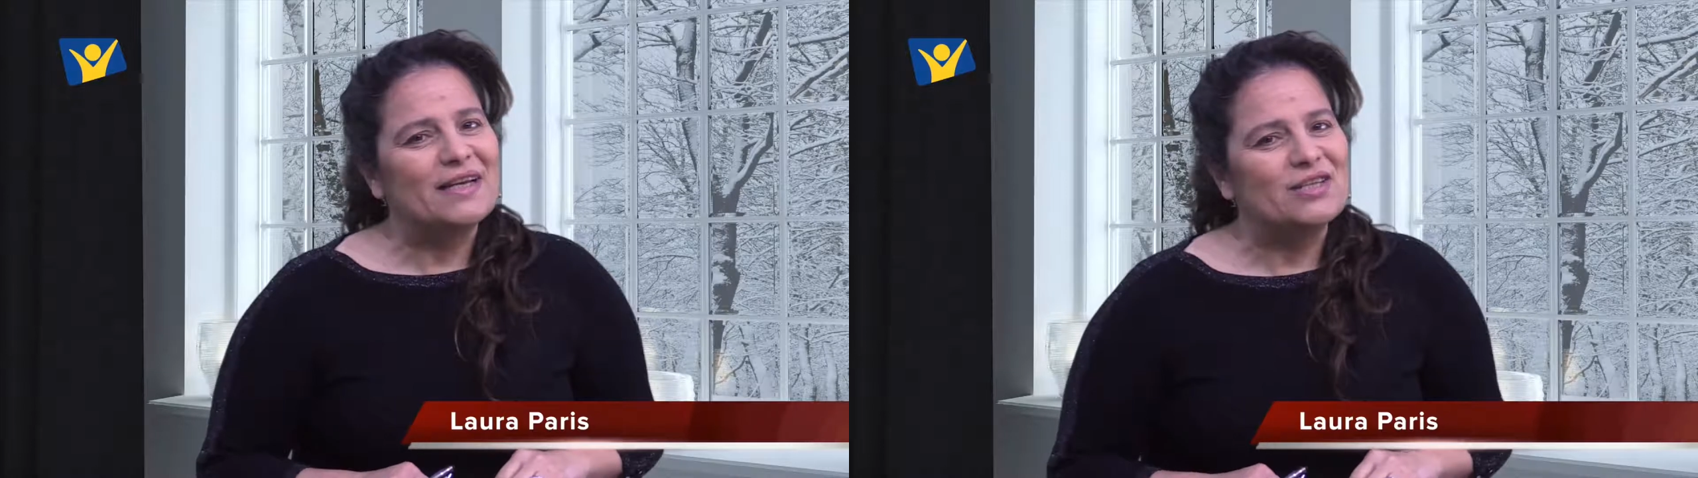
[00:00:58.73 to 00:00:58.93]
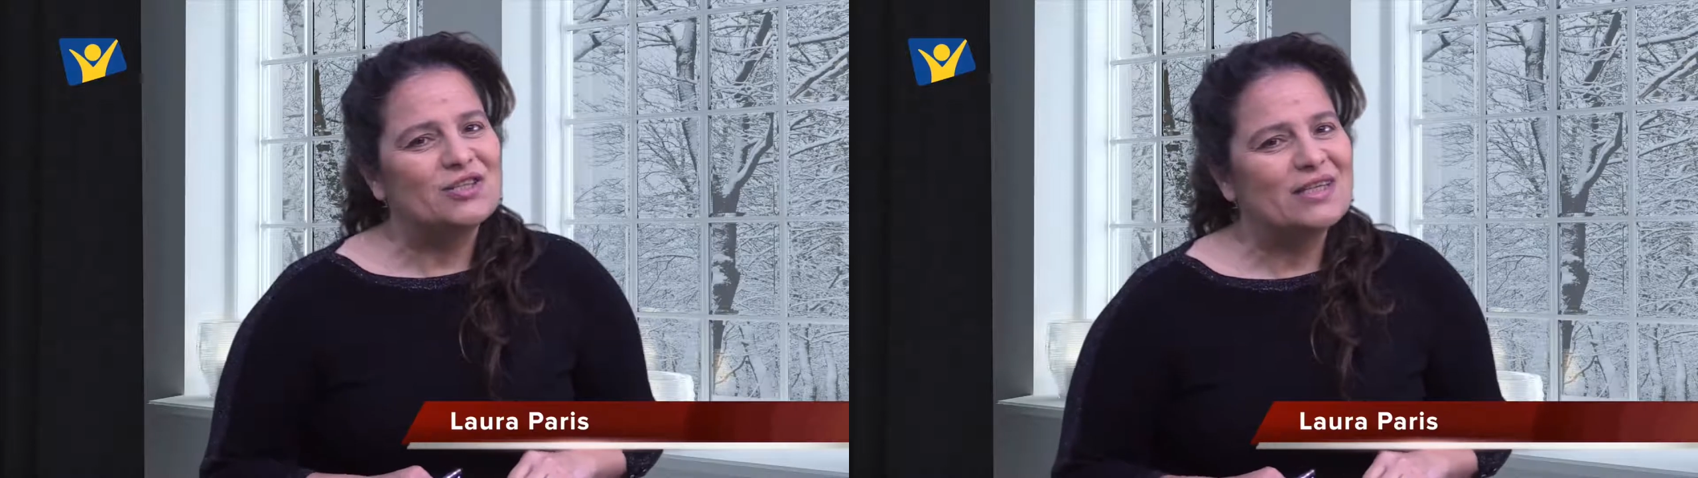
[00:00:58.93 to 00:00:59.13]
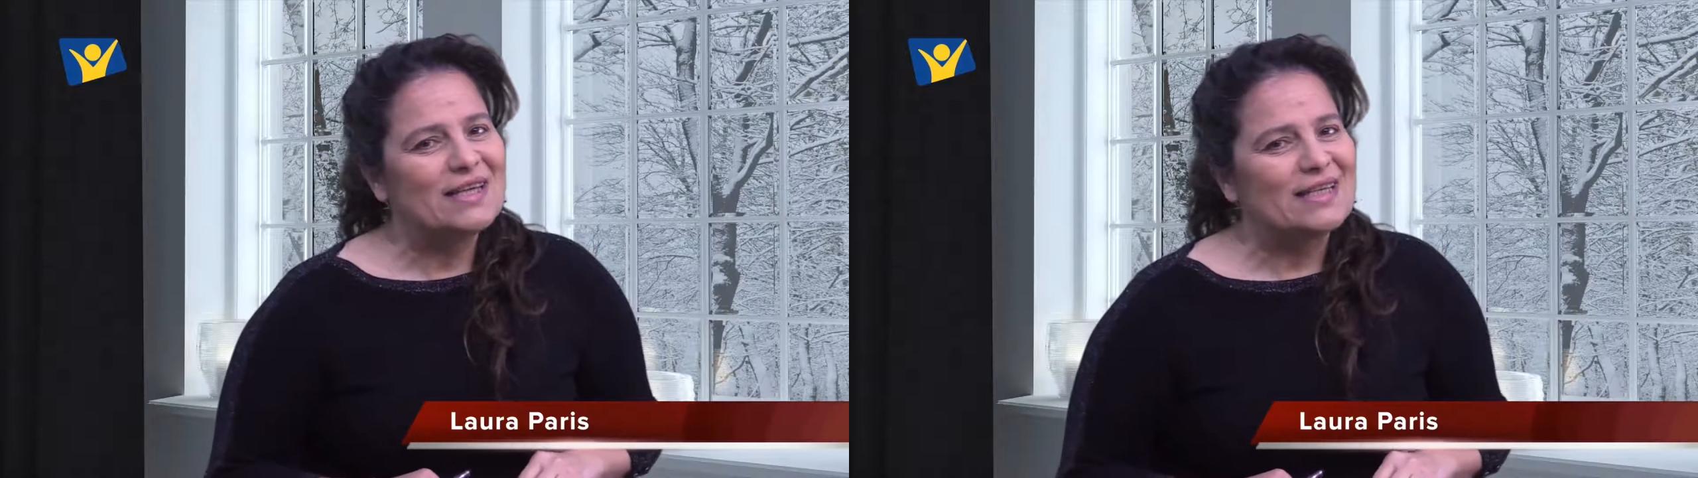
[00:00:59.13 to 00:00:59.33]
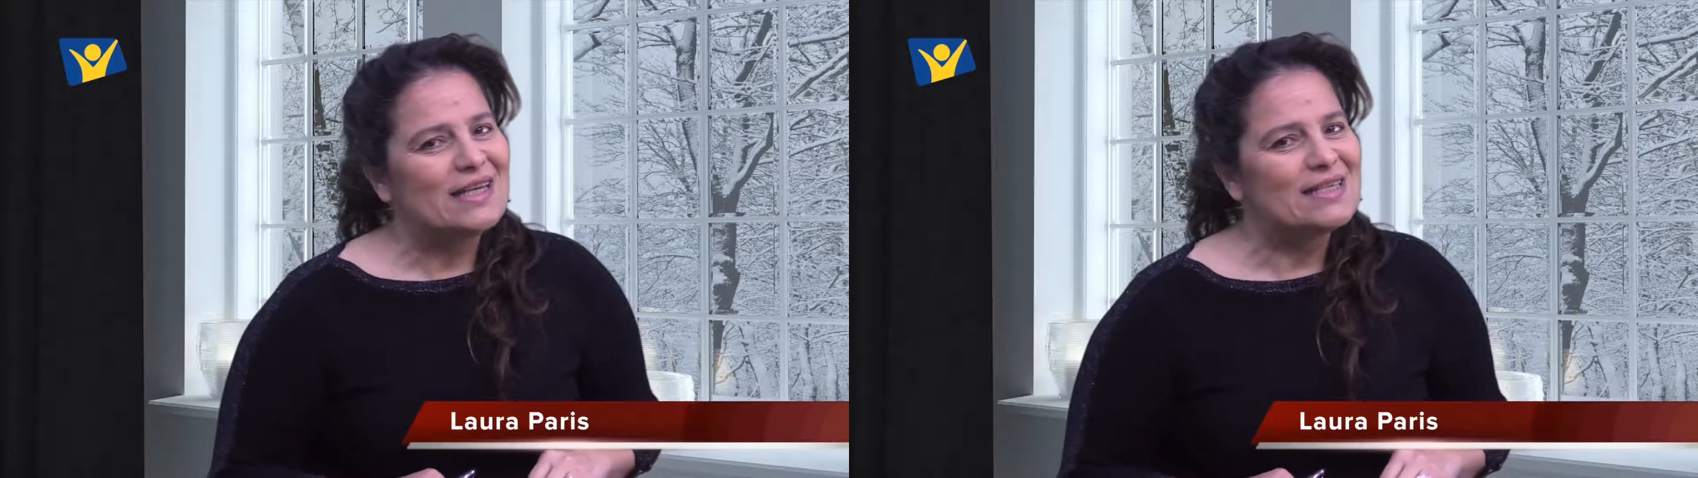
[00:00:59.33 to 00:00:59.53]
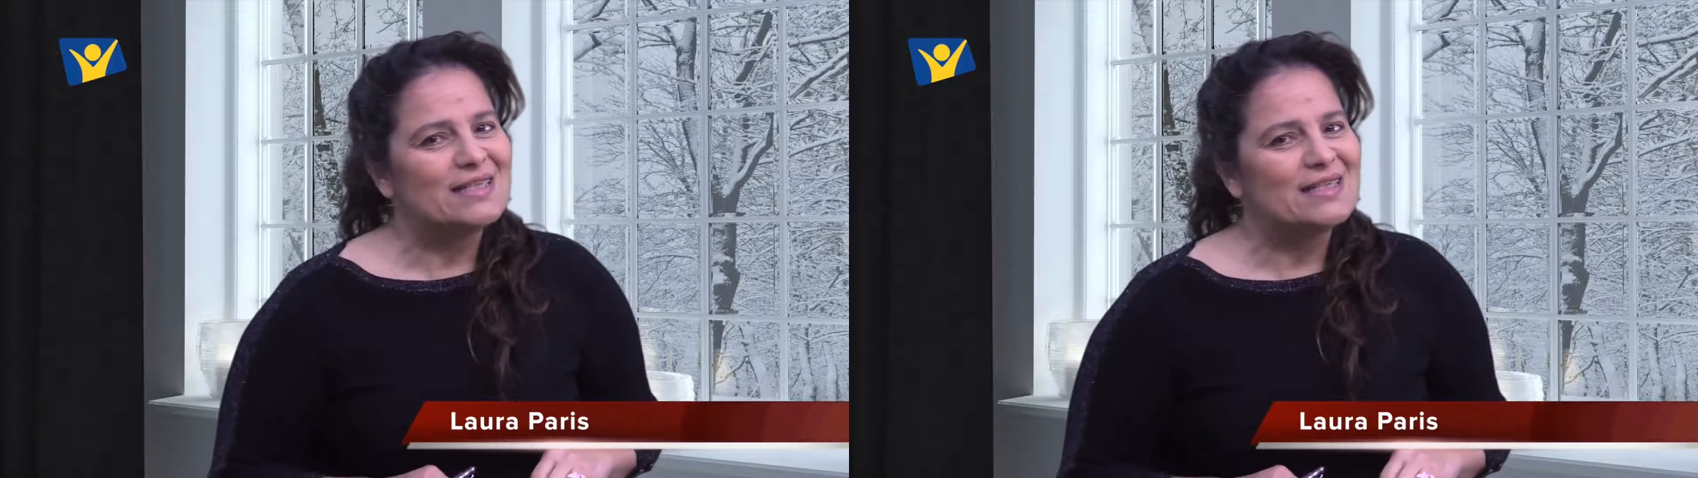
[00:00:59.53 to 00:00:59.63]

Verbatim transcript: alla ricerca della